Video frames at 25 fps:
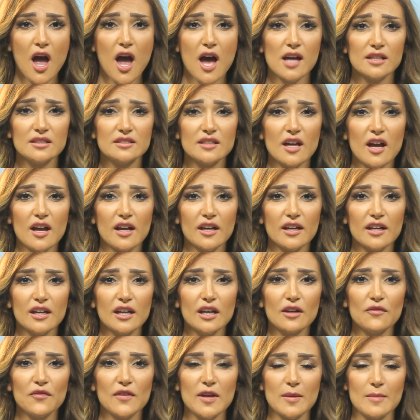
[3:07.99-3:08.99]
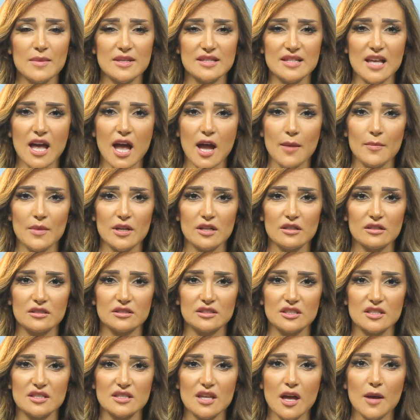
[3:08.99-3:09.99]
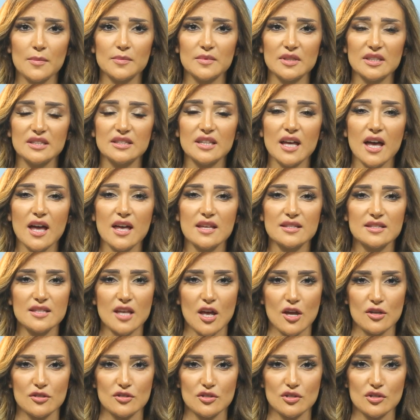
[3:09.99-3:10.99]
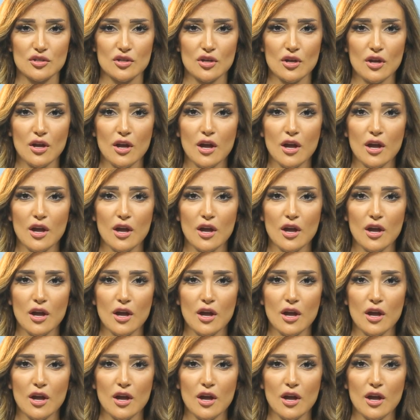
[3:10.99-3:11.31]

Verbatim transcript: التحقيق في مزاعم الاغتصاب ضد أسانج